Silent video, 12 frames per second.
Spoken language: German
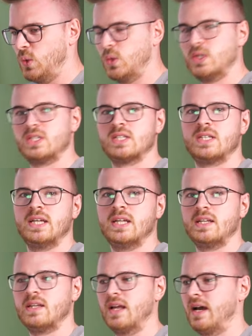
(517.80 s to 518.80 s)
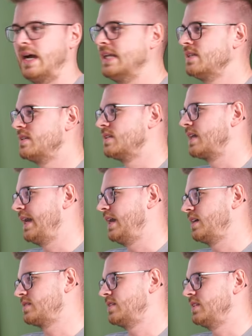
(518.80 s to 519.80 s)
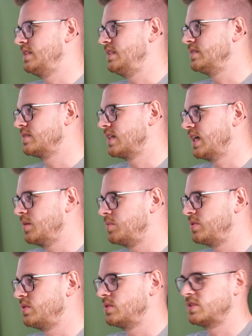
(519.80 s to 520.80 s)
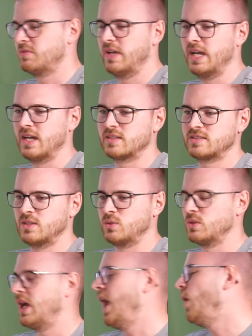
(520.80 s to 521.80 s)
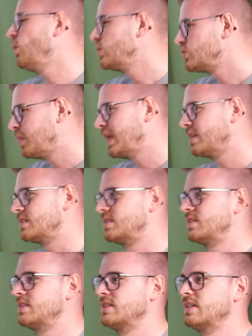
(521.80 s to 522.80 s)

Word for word: und den alten Dreiachsern, die es gab, Zweiachsern und auch spannend.